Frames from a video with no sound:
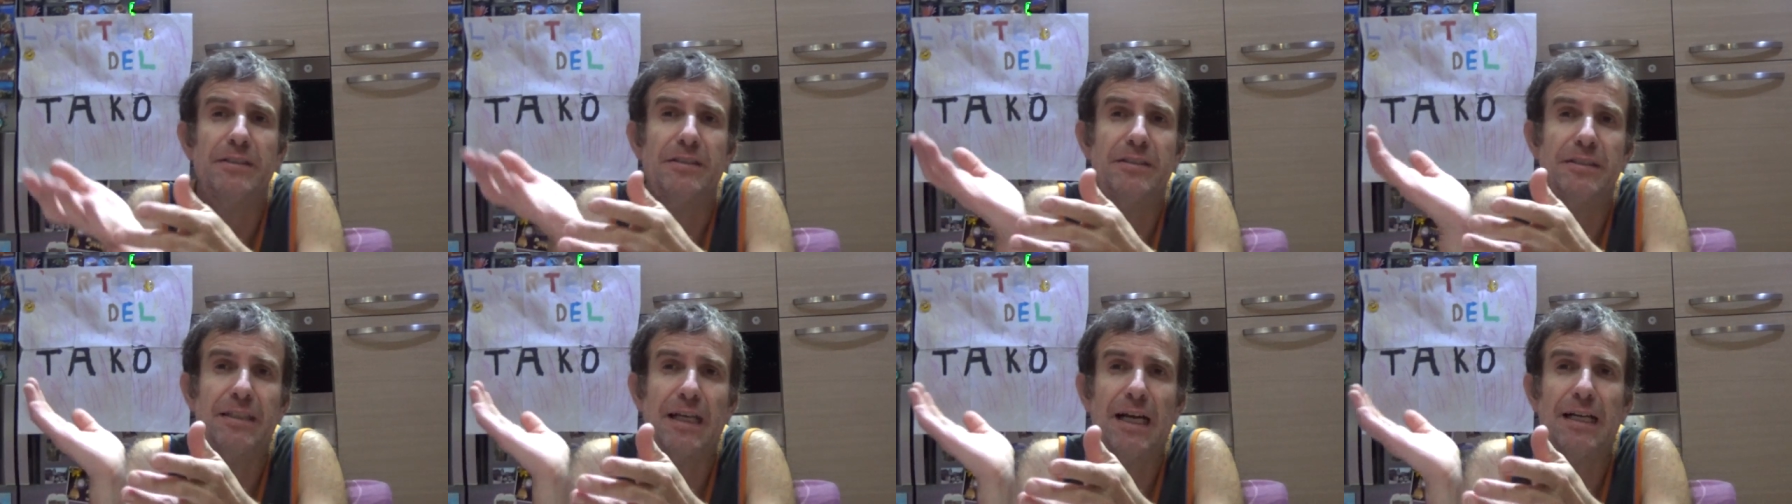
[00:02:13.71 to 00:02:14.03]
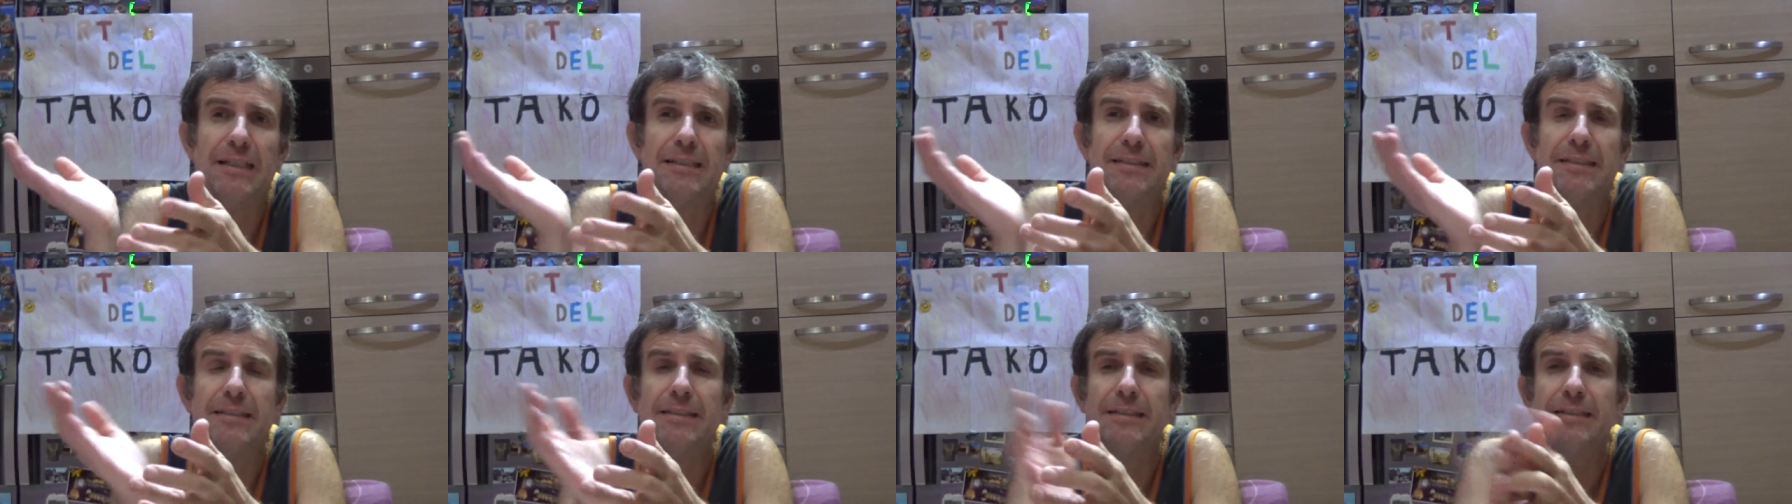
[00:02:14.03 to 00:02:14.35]
i
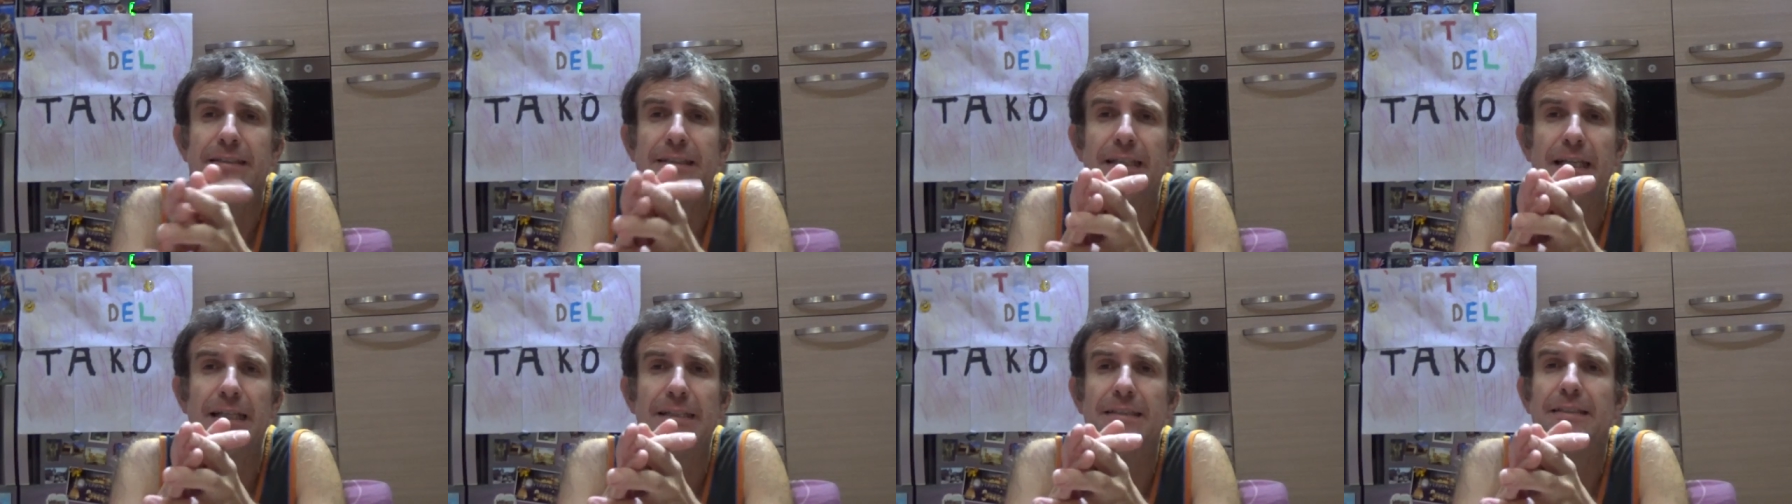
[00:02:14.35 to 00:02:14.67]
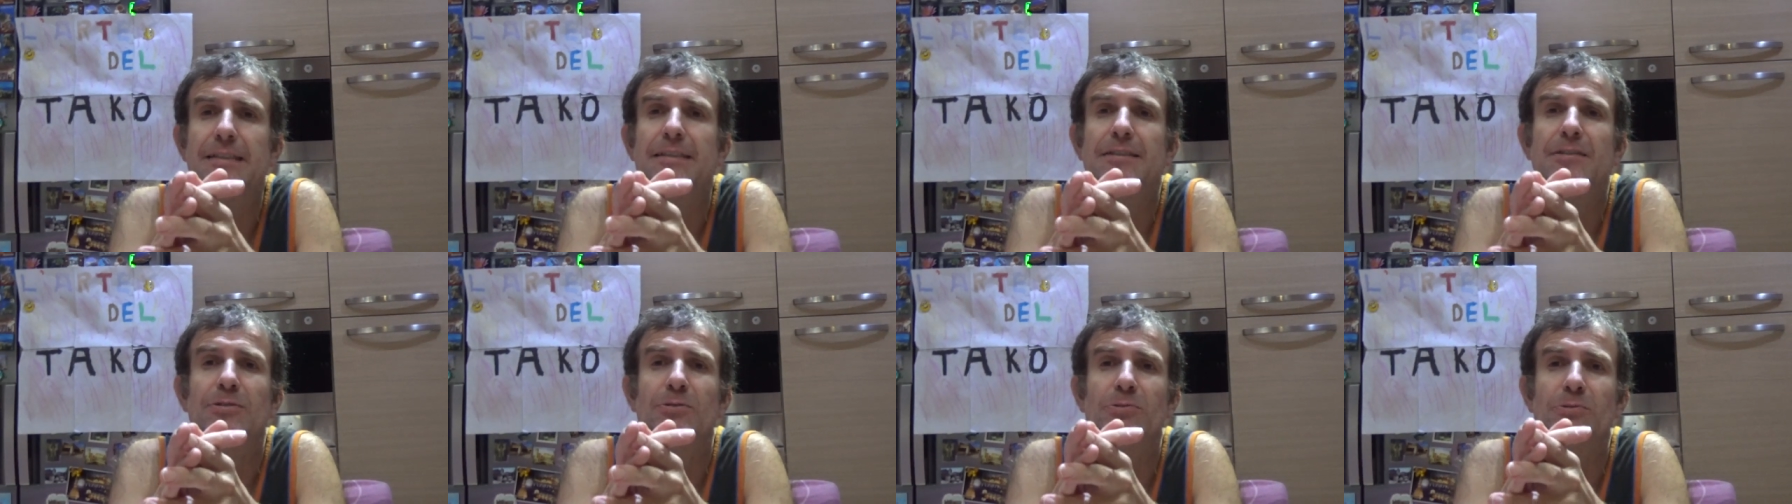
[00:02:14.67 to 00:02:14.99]
tassi di
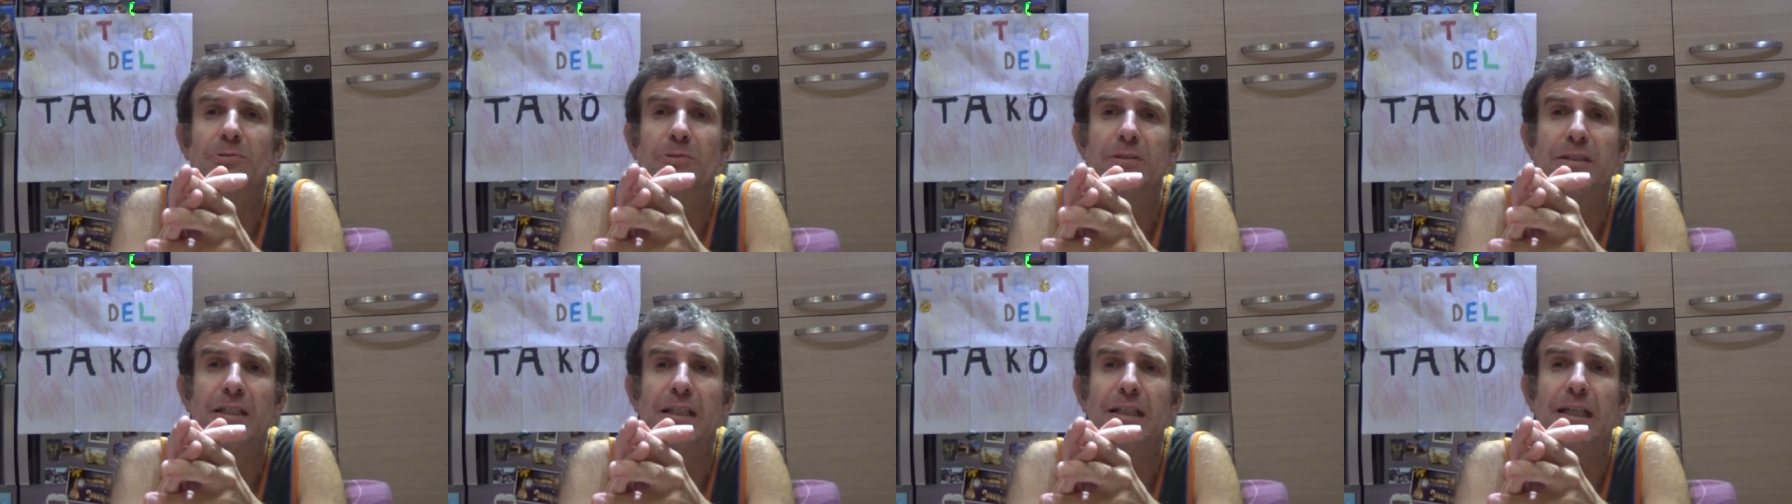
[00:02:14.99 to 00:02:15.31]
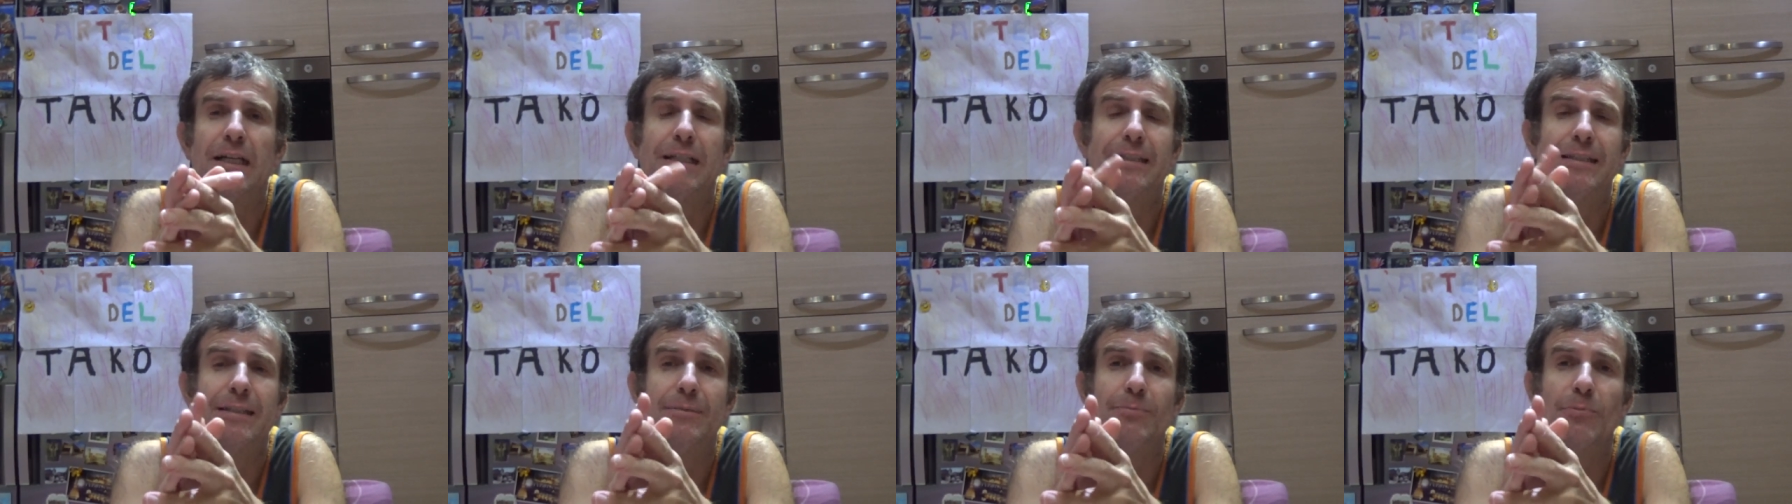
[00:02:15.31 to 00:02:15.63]
interesse sono
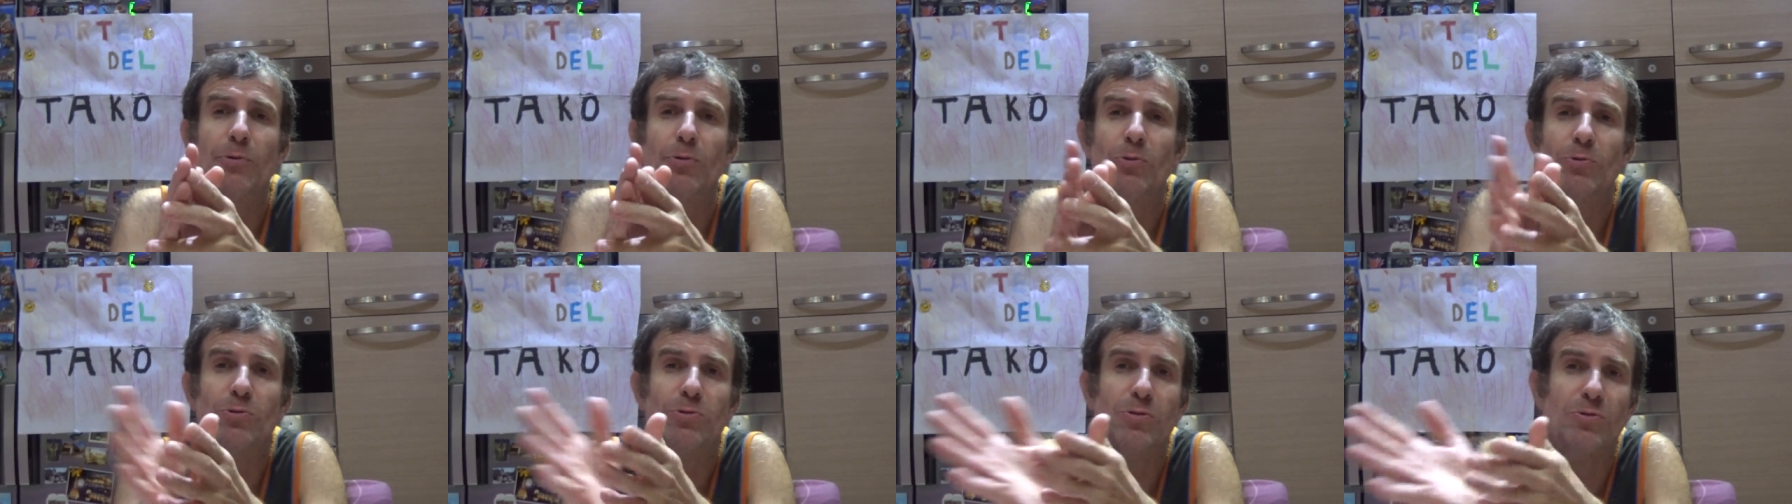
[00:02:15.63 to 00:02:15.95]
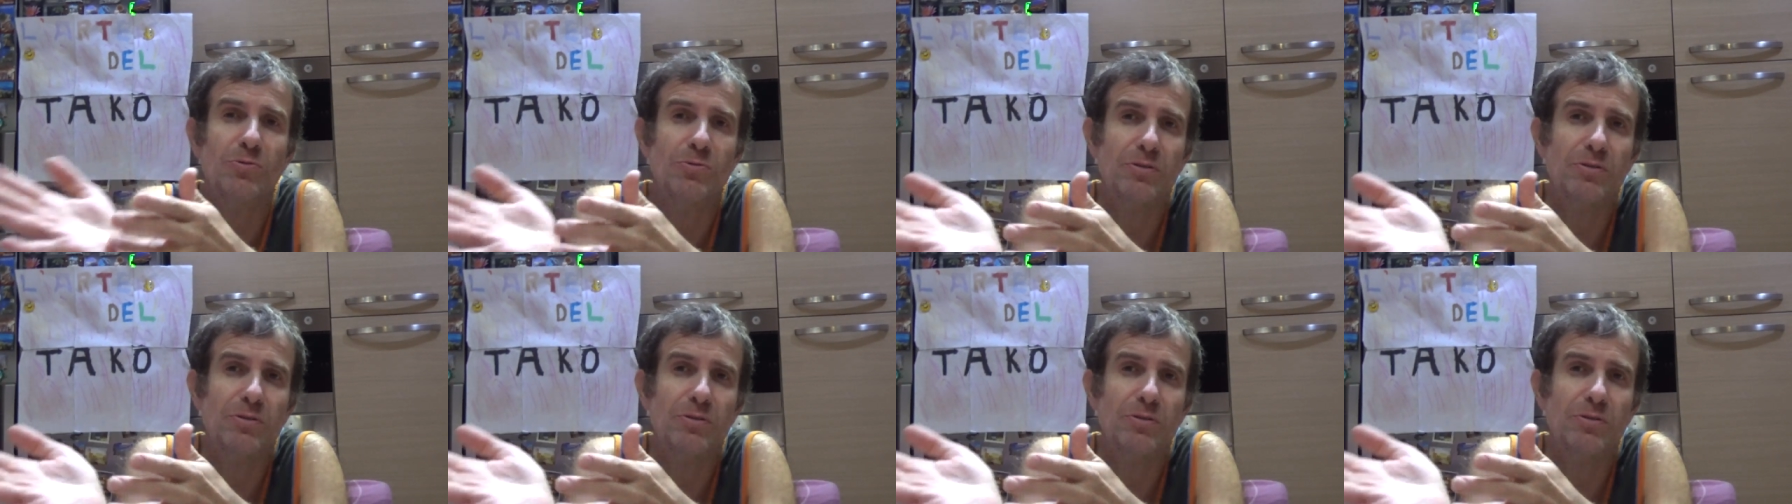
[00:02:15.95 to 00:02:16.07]
calati molto,